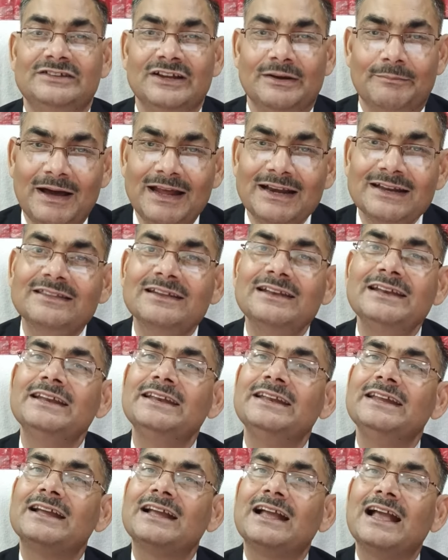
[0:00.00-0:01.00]
जमानत
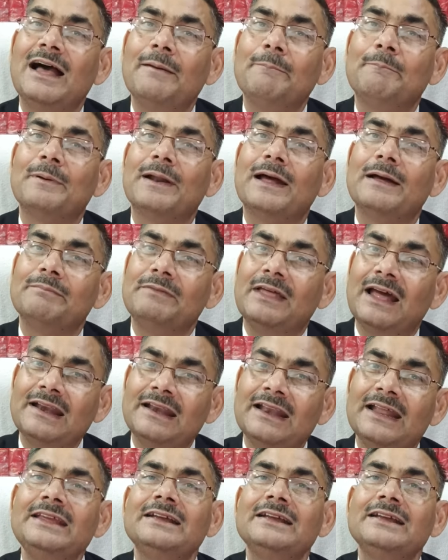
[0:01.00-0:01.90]
लेने का प्रावधान